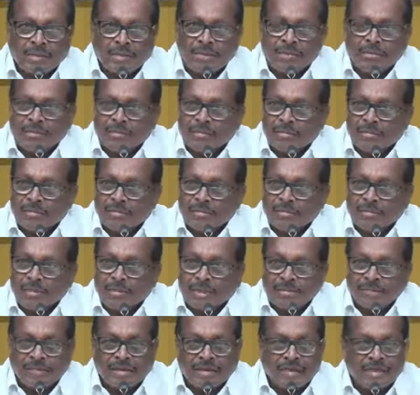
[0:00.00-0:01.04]
మీరు
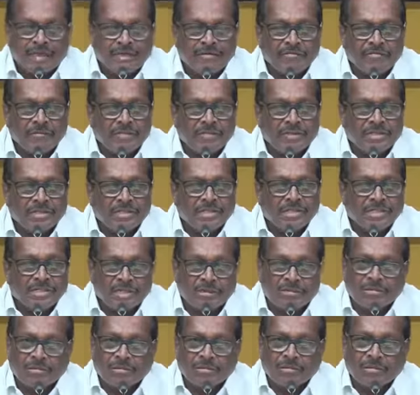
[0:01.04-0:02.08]
ఎవరైతే
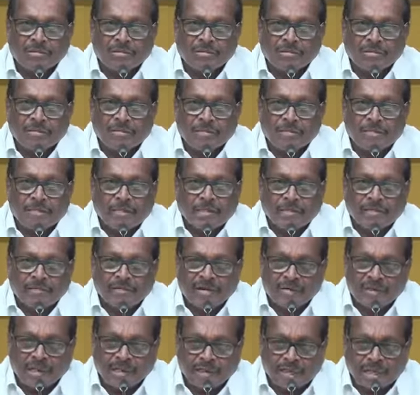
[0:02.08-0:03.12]
విమర్శించారో
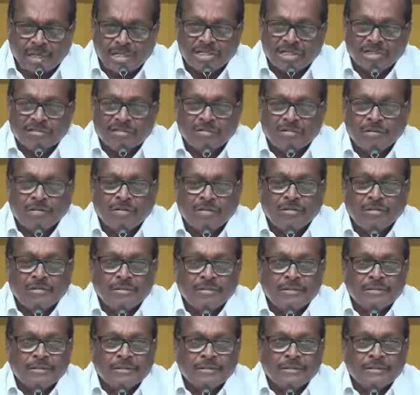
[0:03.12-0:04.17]
ఇవాళ మన రాష్ట్రంలో